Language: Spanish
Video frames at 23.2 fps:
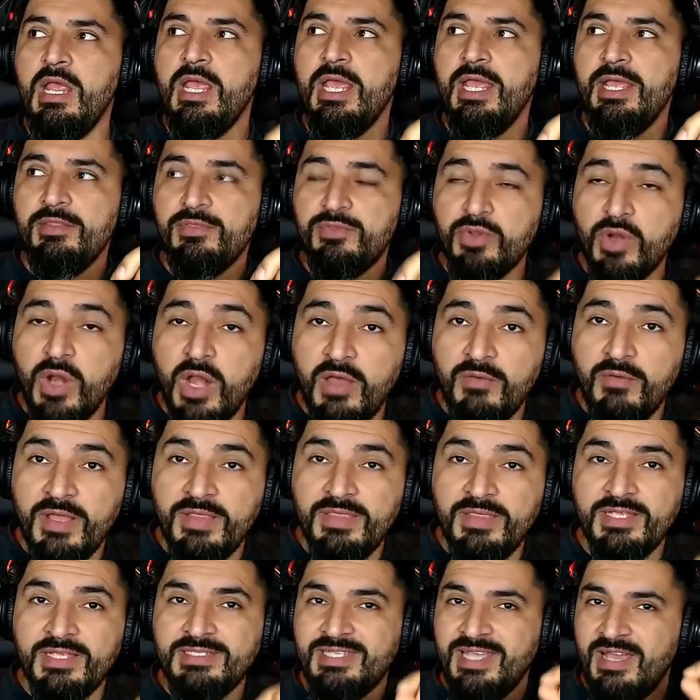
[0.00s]
entró a la
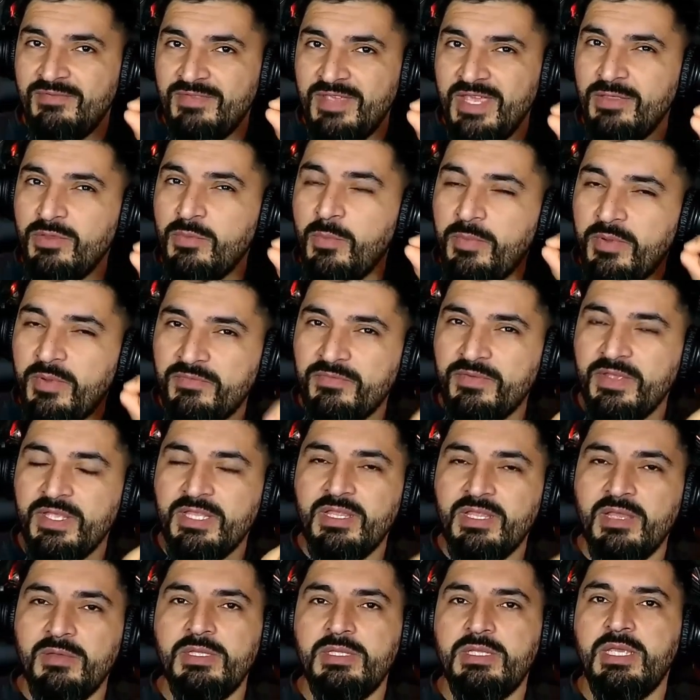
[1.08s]
banda sabiendo
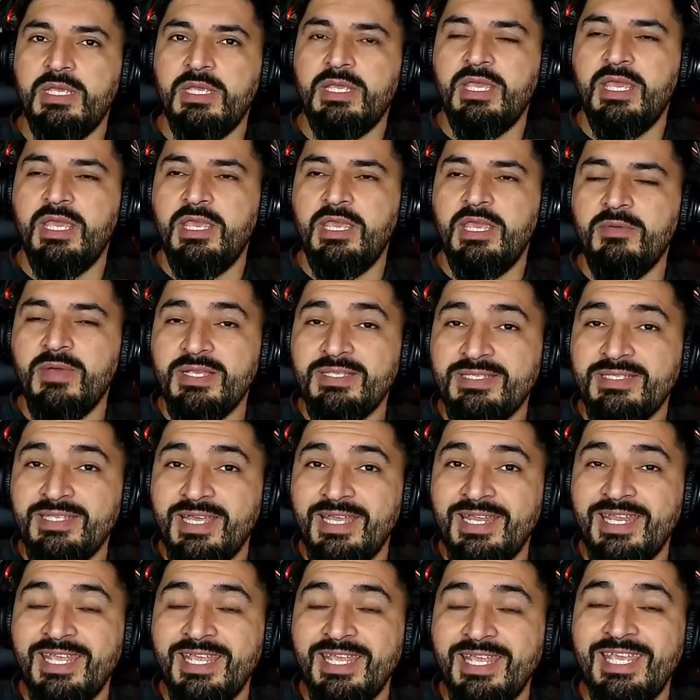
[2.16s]
perfectamente qué iba a
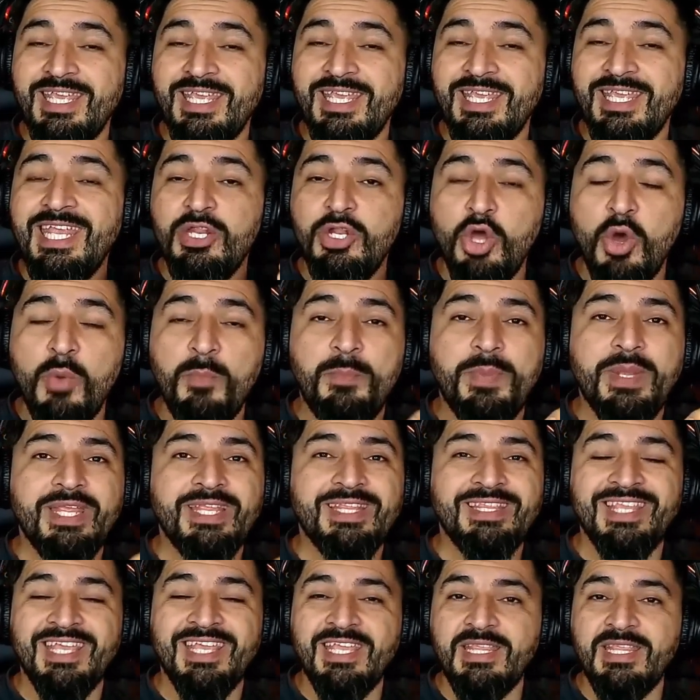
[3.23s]
hacer y no
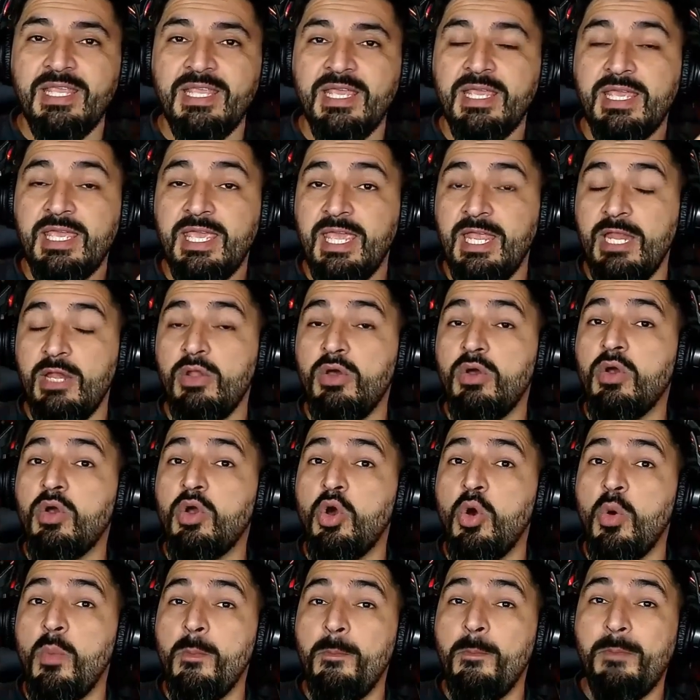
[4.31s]
pretende que lo
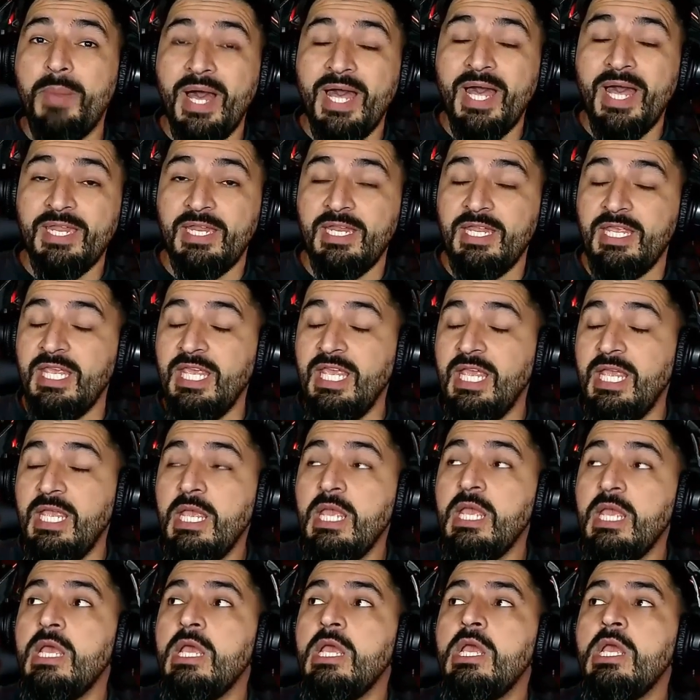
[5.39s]
comparen y
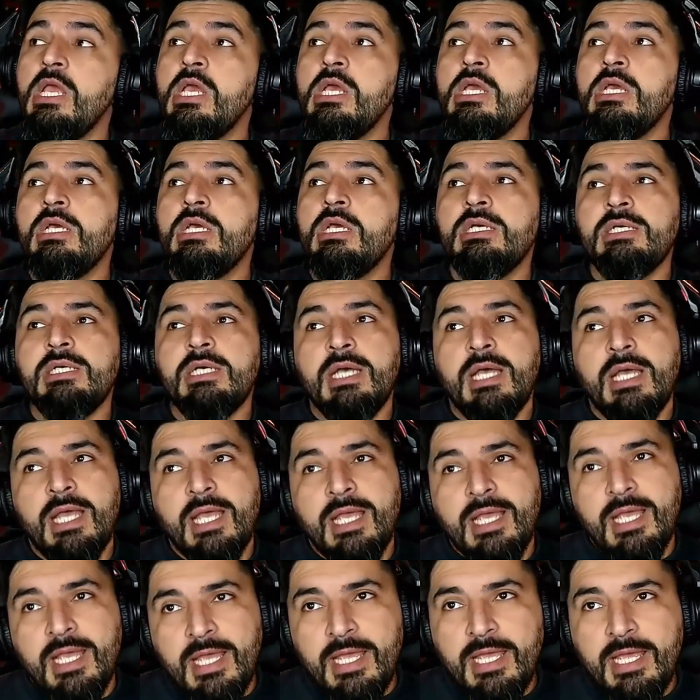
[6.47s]

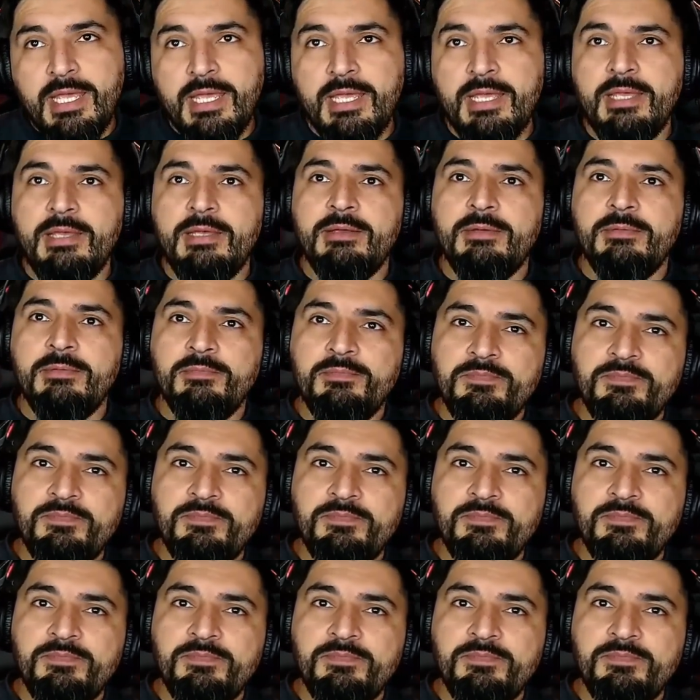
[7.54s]
eh,